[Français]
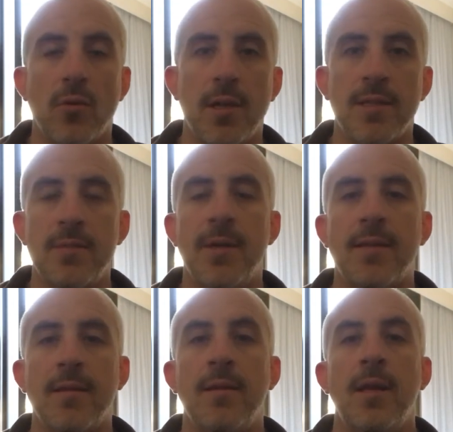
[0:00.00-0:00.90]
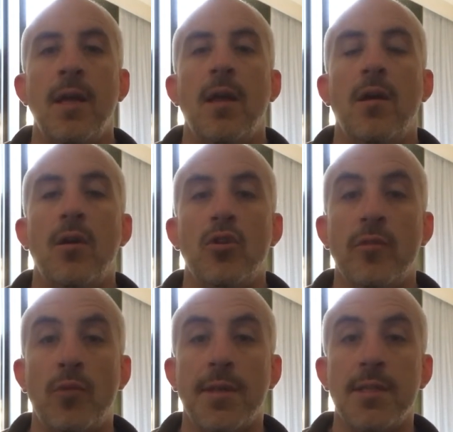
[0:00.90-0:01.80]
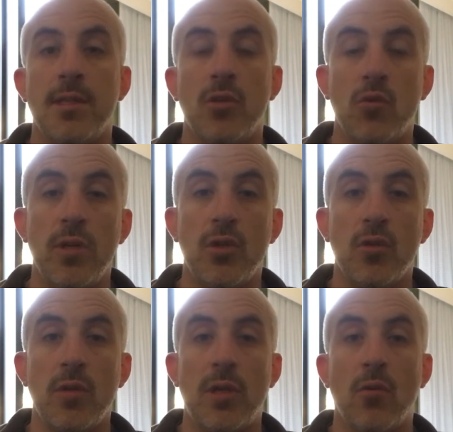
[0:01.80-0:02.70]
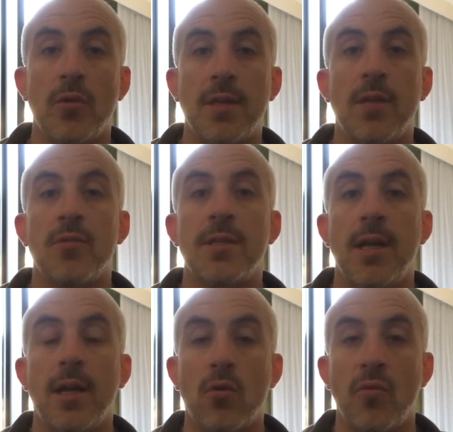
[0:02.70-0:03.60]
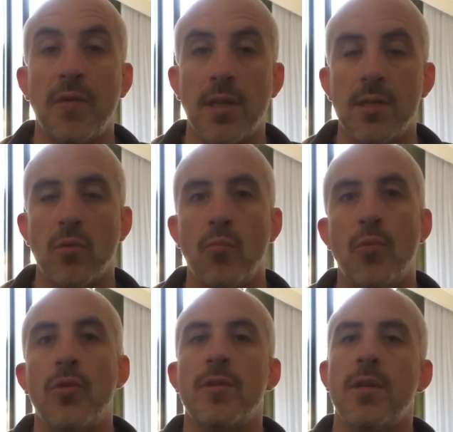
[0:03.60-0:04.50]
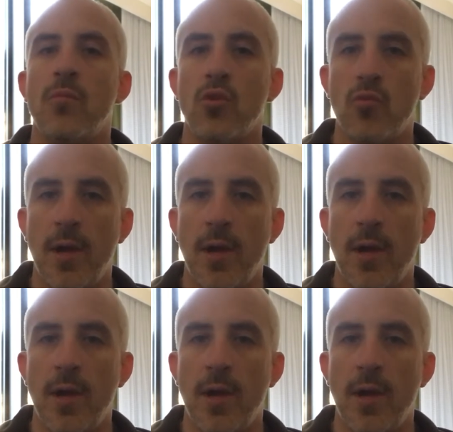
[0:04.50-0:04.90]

Donc lundi matin, je vais pouvoir tester tous les jeux qui auront été annoncés à la conf et qui seront potentiellement